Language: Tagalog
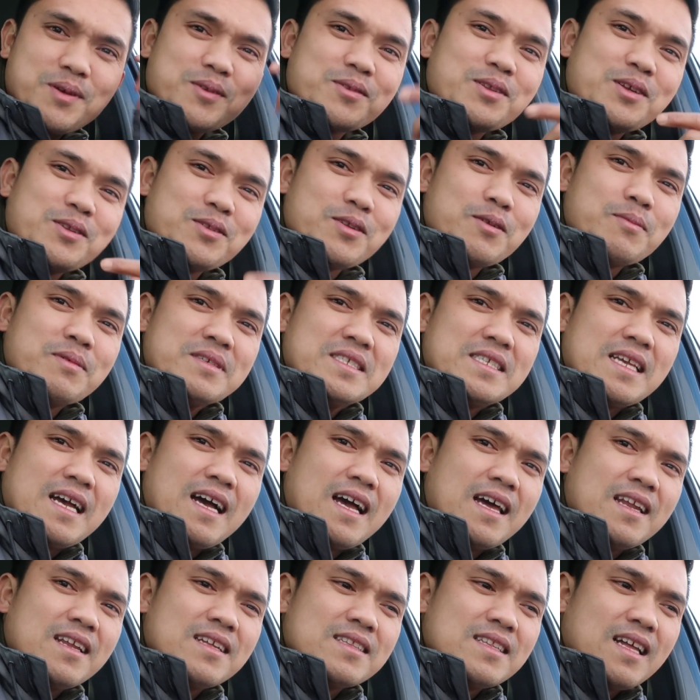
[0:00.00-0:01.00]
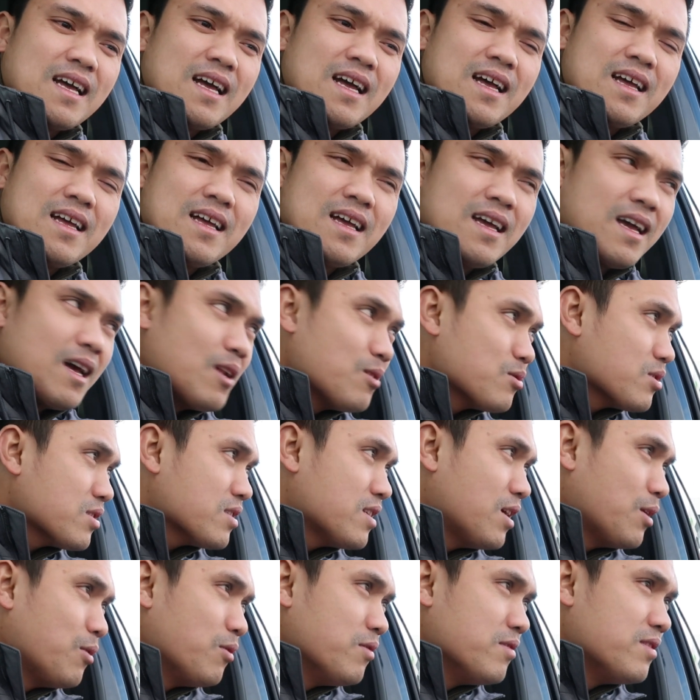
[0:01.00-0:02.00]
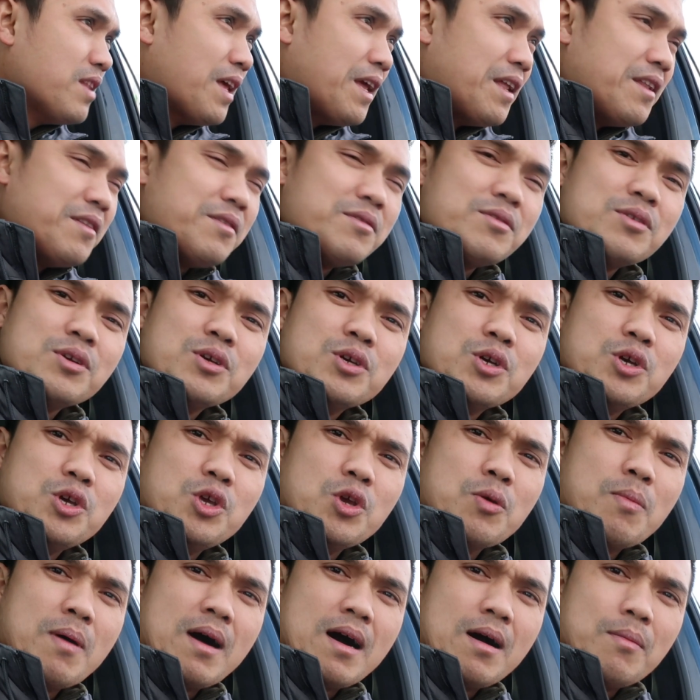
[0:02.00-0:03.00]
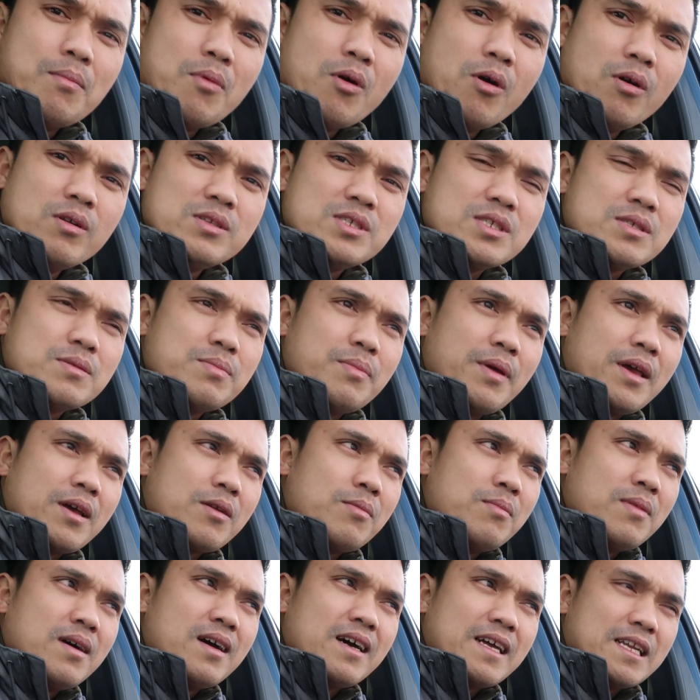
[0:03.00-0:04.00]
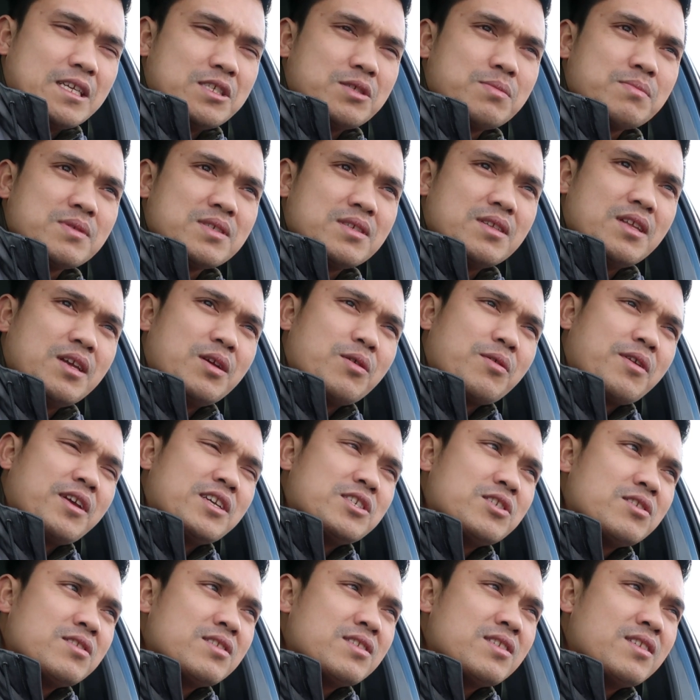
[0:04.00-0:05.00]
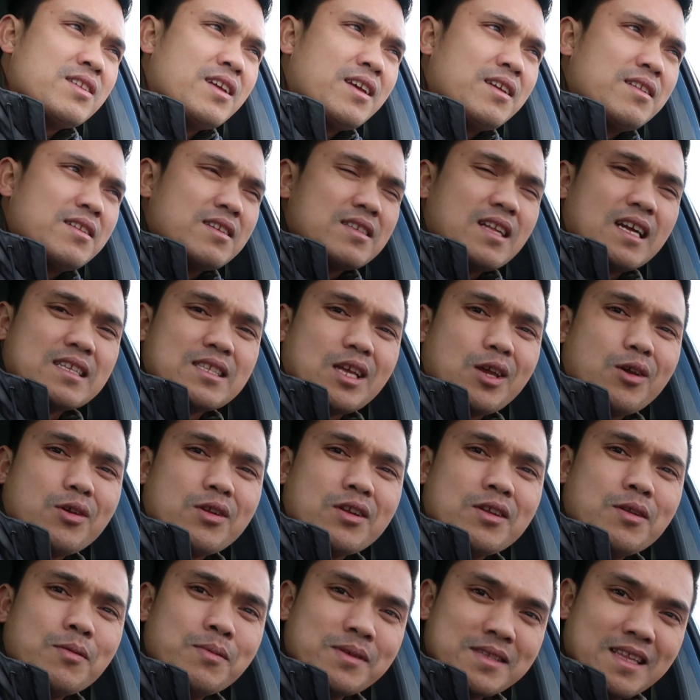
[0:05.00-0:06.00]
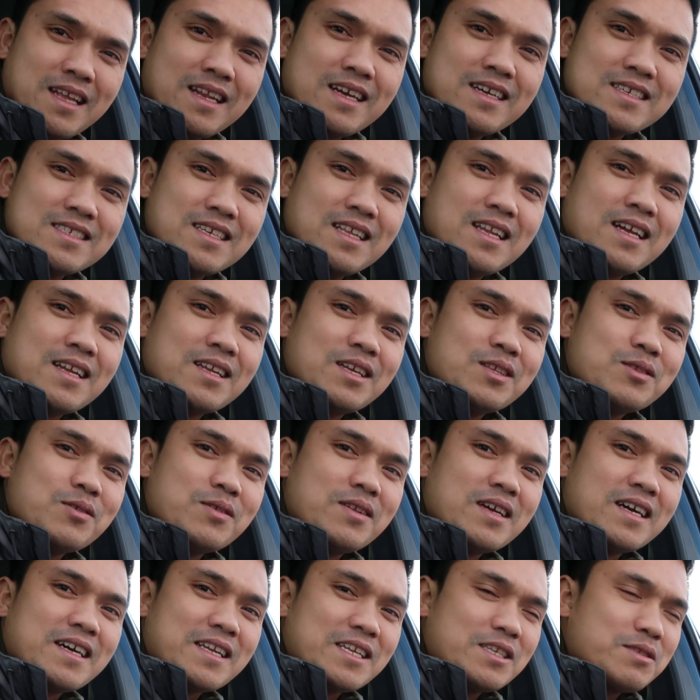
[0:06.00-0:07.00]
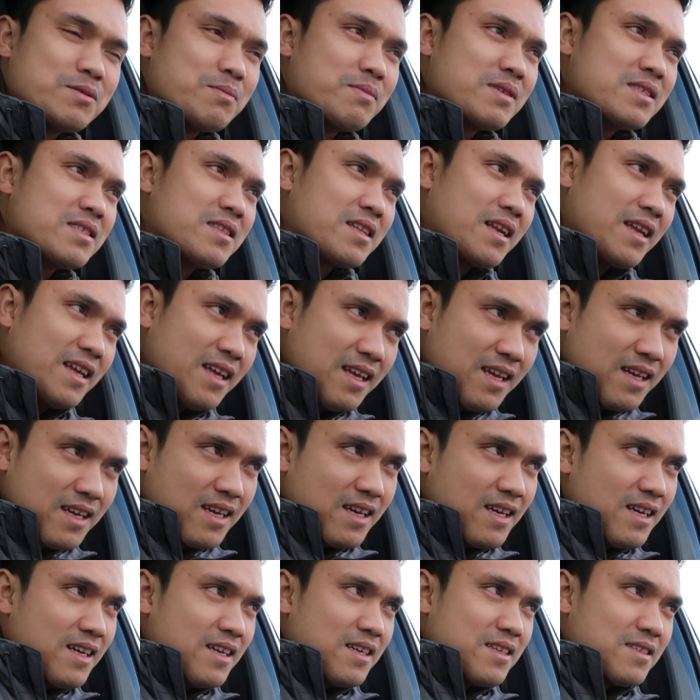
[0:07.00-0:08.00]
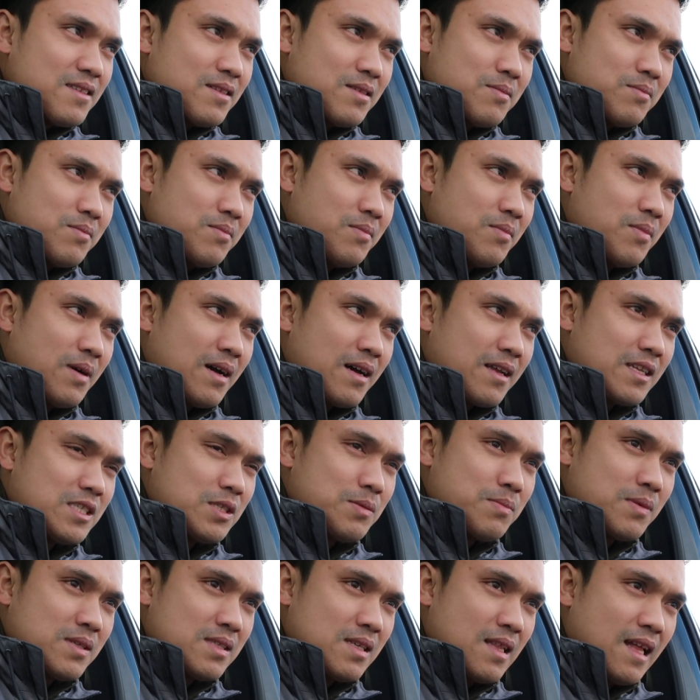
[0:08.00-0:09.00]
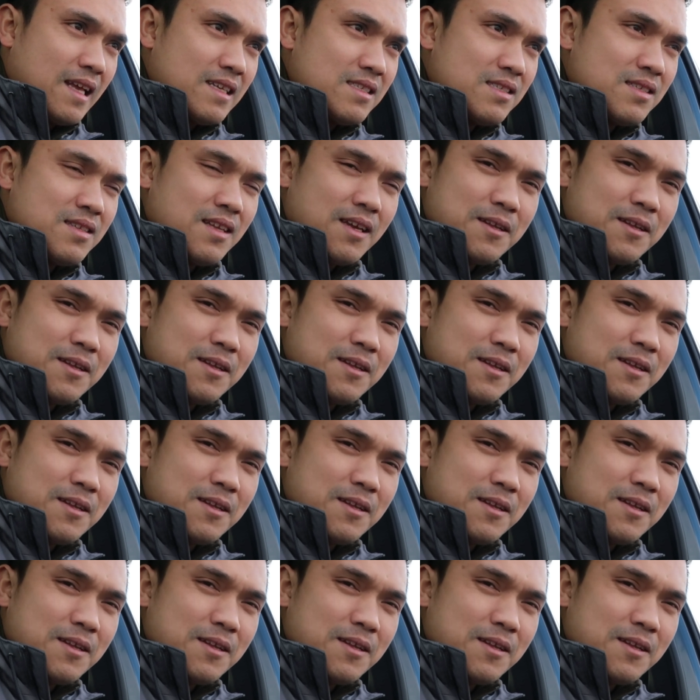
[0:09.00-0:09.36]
Pero dito naman sa Canada, halos ganun din. Yung mga malls, mayroong mga Christmas decorations din. Nagtatayo rin naman talaga sila rito ng Christmas tree mga Christmas lights